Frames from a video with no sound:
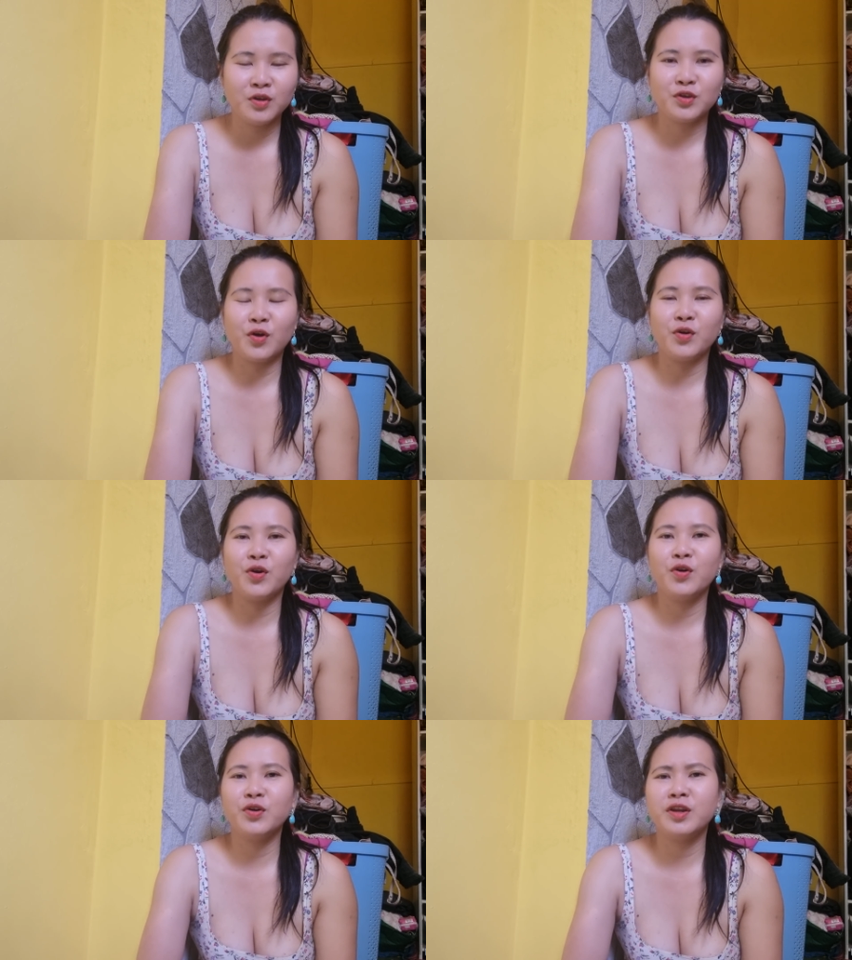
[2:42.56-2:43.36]
trời
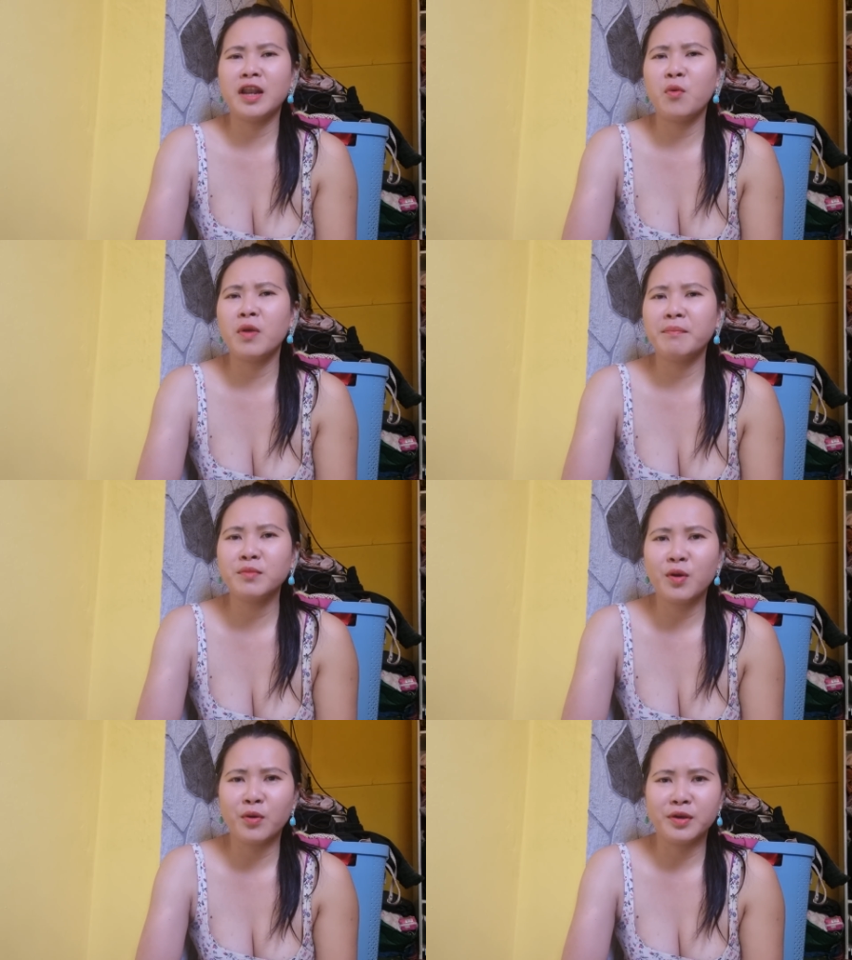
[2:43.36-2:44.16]
ơi lâu lắm
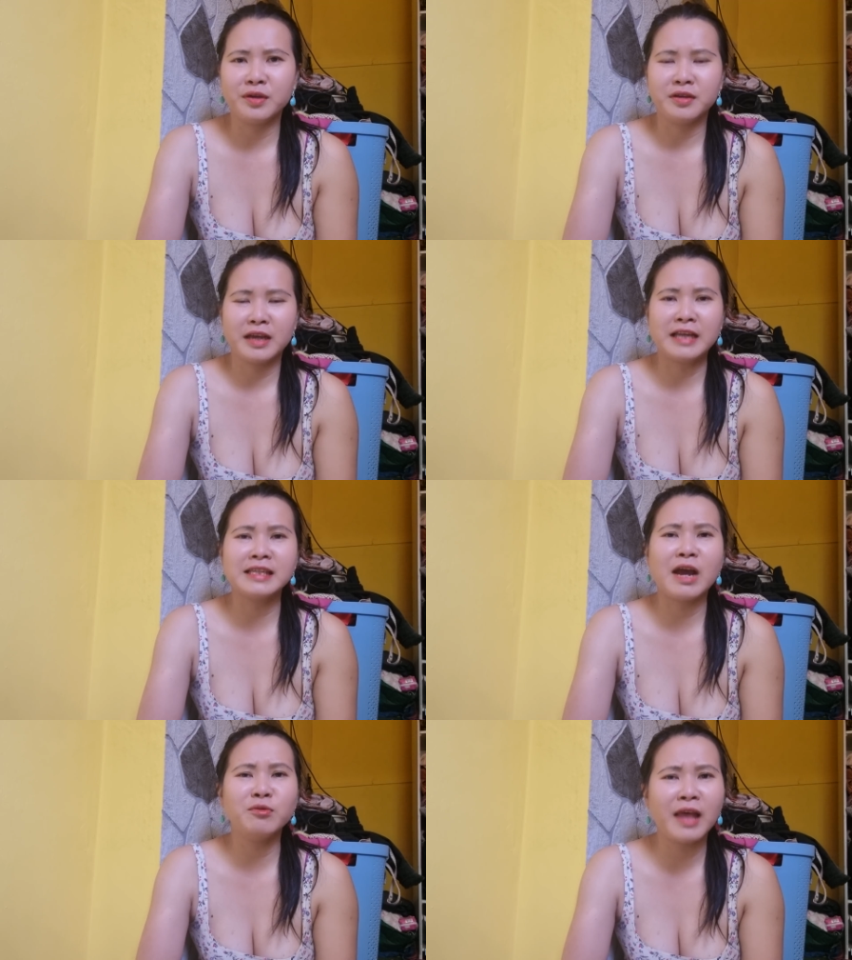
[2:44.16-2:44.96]
rồi cả
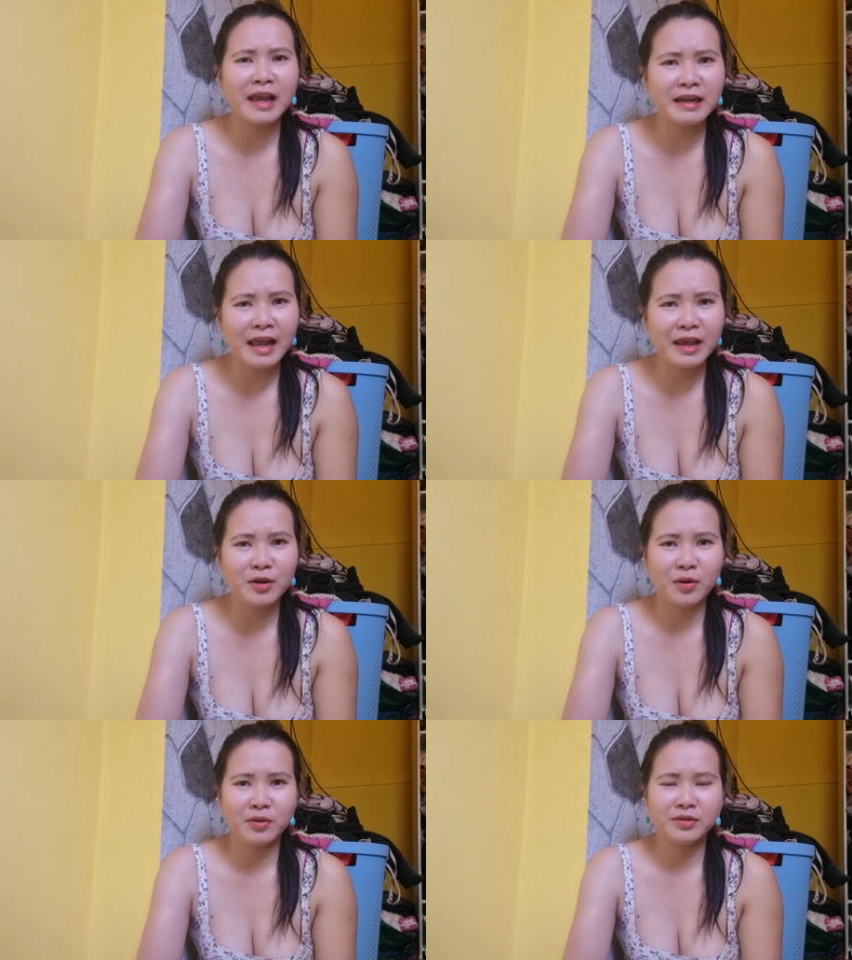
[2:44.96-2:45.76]
6 tháng nay
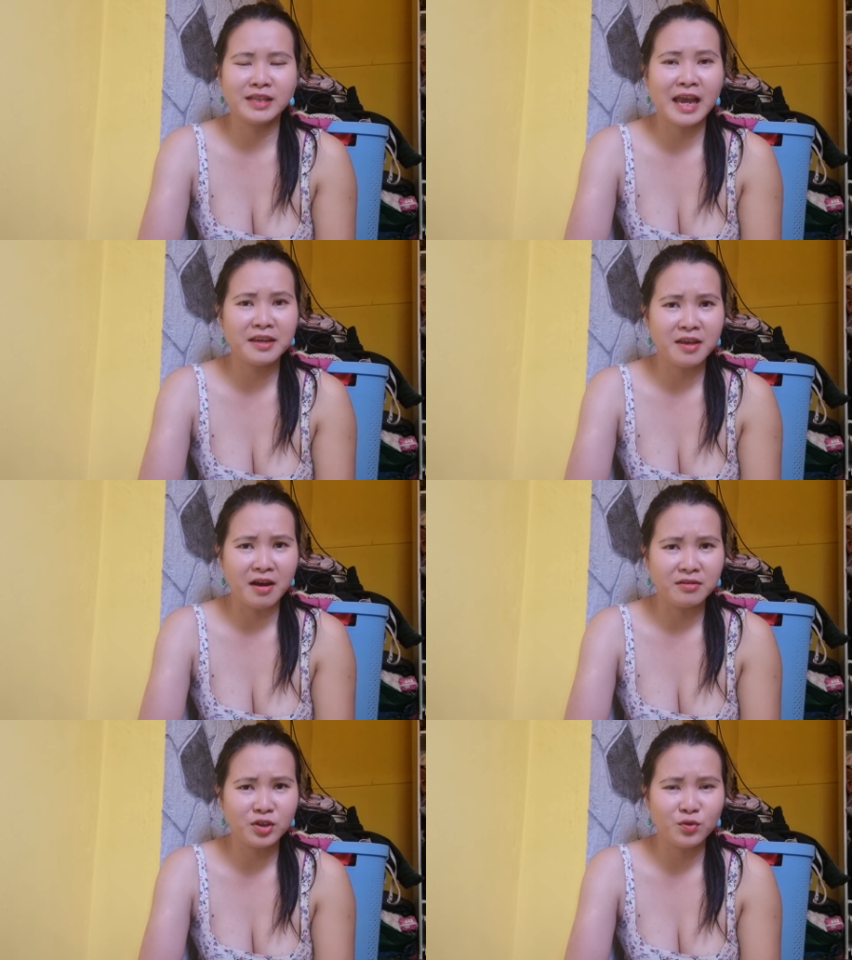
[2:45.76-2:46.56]
rồi xa
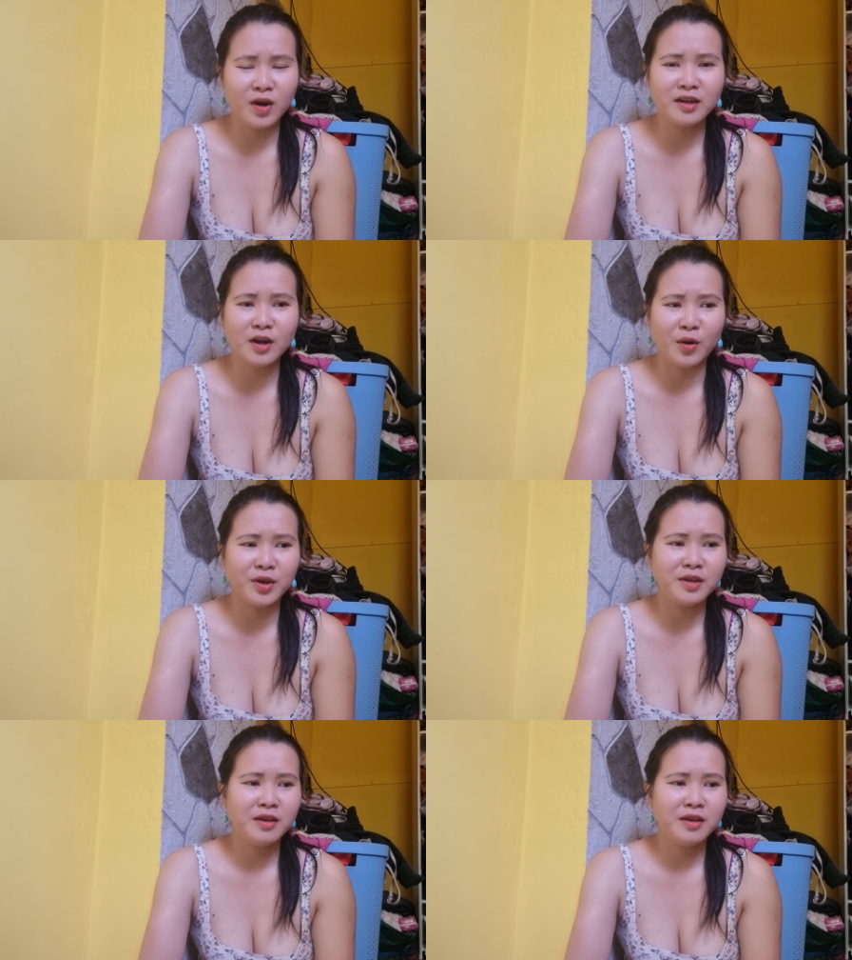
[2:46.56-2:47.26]
vợ chịu hết nổi